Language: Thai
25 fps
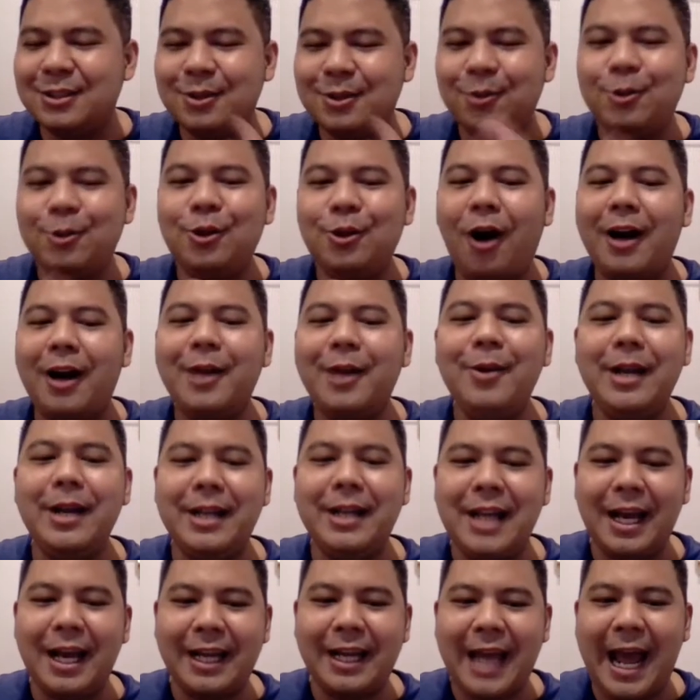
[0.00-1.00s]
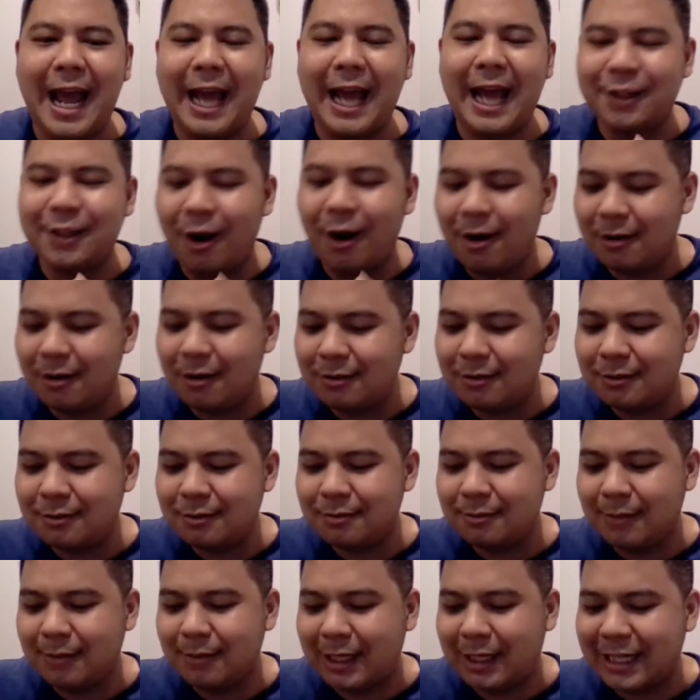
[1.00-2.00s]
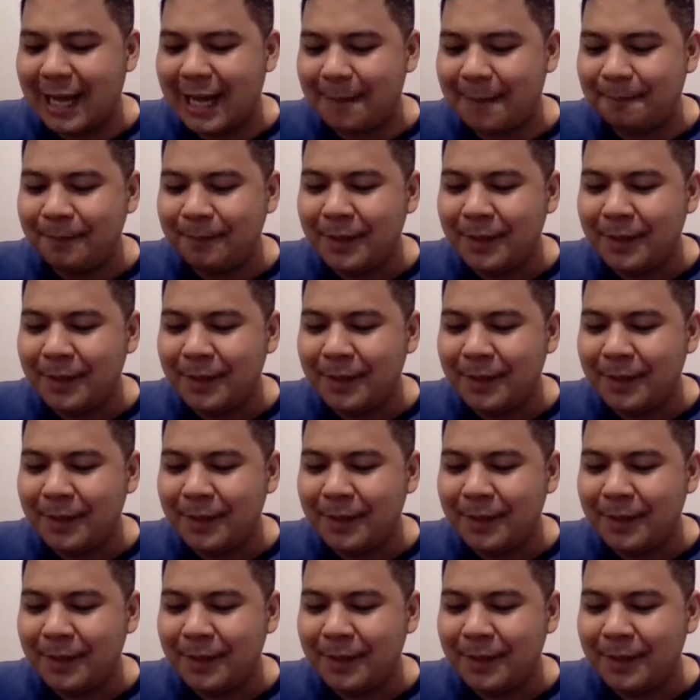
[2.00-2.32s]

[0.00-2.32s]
คุณทอดฮิวอิตเนี่ยแกต้องเหมือนกับ